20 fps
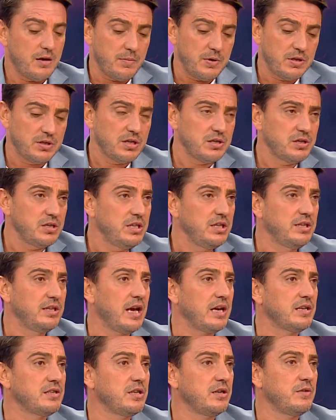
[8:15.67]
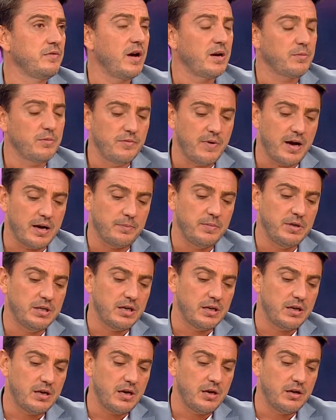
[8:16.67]
E Beşiktaş'ın ihtiyaçları var mı? Var.
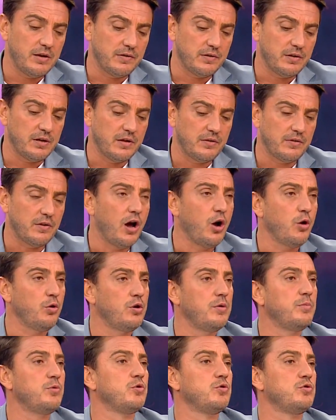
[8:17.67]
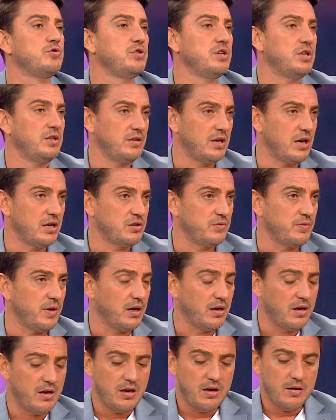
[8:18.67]
Bir kere en azından sağ öne bir oyuncu ihtiyacı
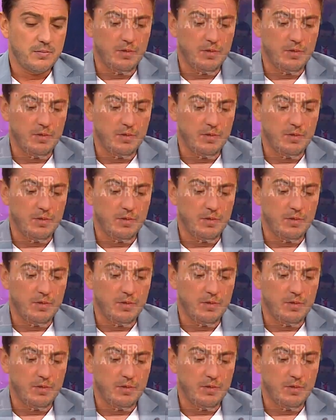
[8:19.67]
var.